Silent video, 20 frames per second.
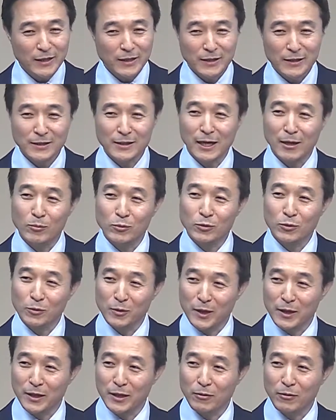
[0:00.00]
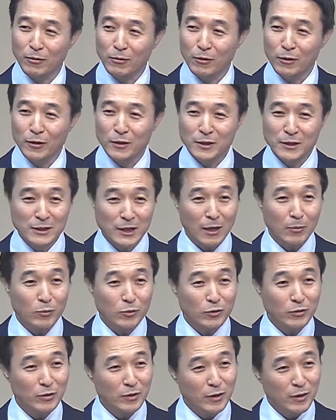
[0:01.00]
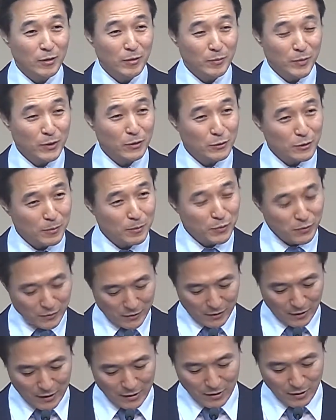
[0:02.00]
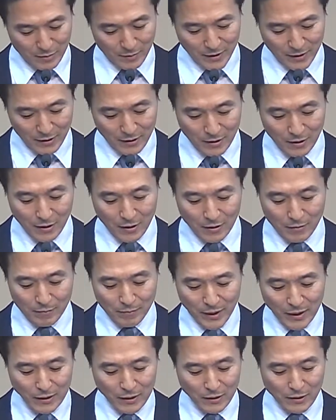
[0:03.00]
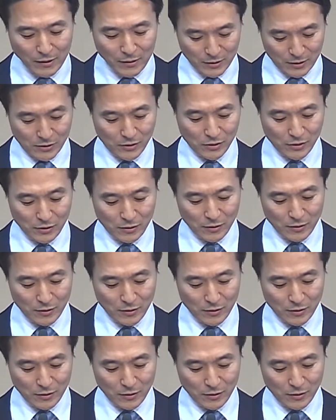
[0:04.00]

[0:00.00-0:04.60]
그 나무로 오게 되고 그 나무는 비로소 풍성한 열매를 맺는 것이죠.